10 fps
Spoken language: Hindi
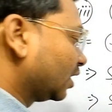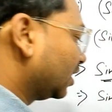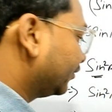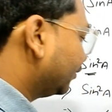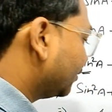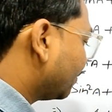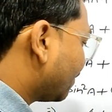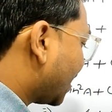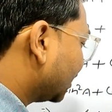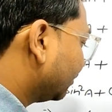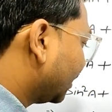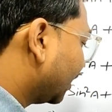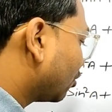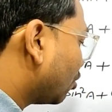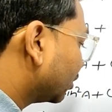बाद में है कॉट
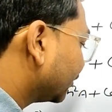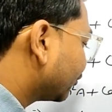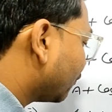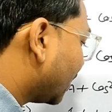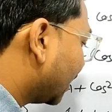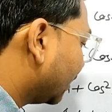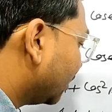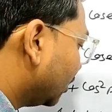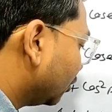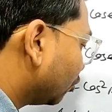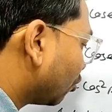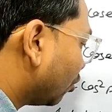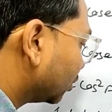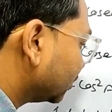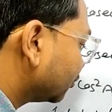स्क्वायर तो कॉट
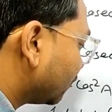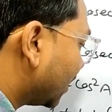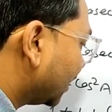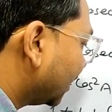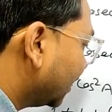स्क्वायर लिख